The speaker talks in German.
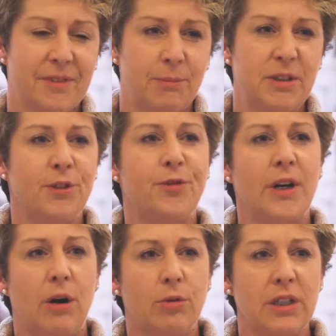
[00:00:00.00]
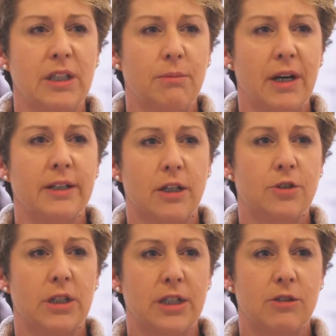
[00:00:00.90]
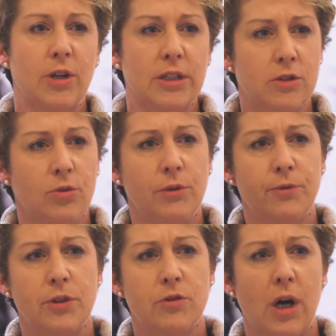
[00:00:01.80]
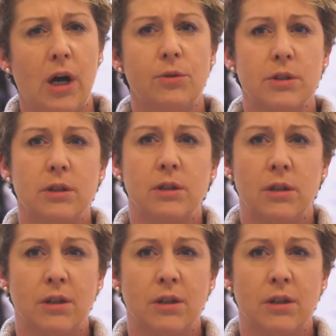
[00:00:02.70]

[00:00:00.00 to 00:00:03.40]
damit die Frauen eben halt aus der Isolation von zu Hause